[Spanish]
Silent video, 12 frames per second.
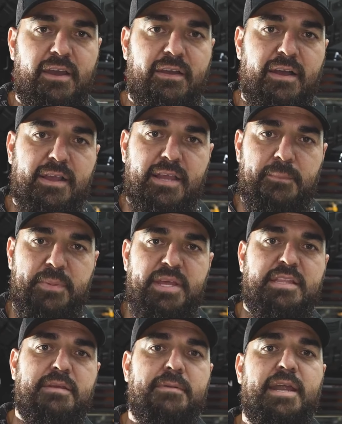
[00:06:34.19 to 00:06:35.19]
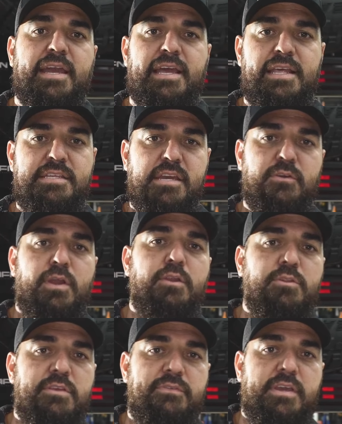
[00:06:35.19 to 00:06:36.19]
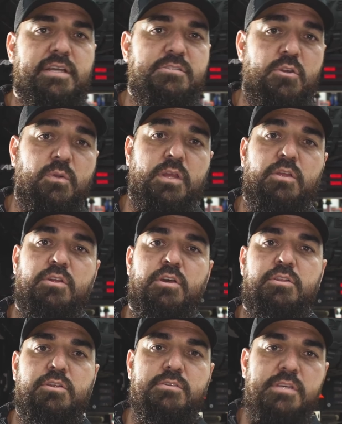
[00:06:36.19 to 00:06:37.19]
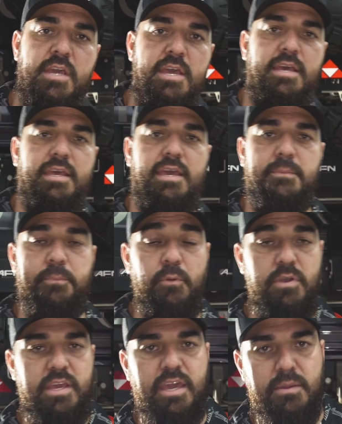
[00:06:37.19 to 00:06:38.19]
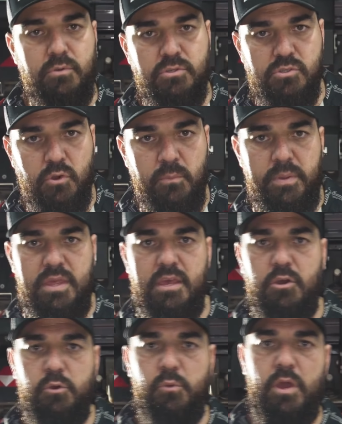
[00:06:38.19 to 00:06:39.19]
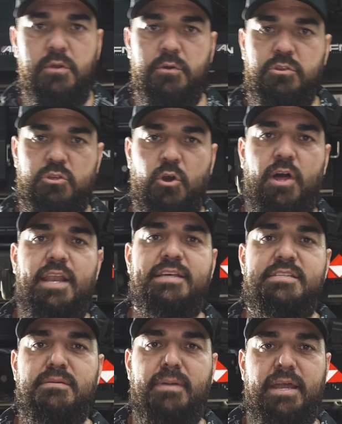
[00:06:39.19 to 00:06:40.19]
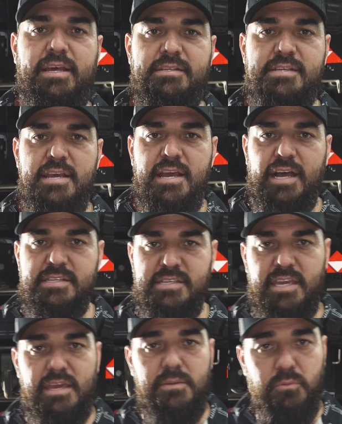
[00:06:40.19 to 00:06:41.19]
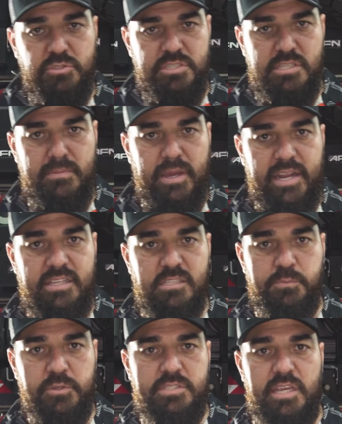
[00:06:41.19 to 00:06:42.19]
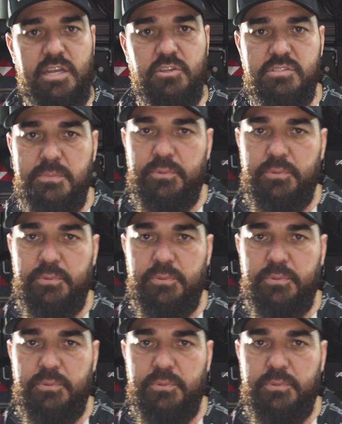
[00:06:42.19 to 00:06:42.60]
la campanita para que les llegue una notificación cuando nosotros eh, publiquemos un video nuevo todas las semanas. Así que muchísimas gracias por seguirnos y